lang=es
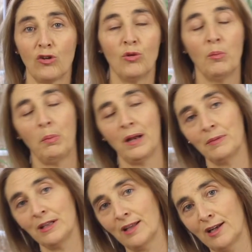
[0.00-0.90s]

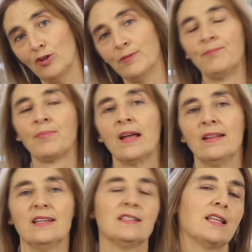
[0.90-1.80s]
complementario
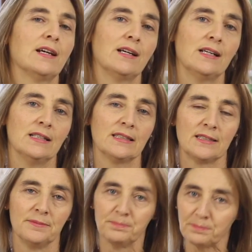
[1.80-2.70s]
de
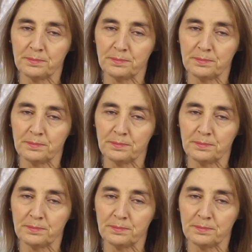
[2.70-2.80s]
estas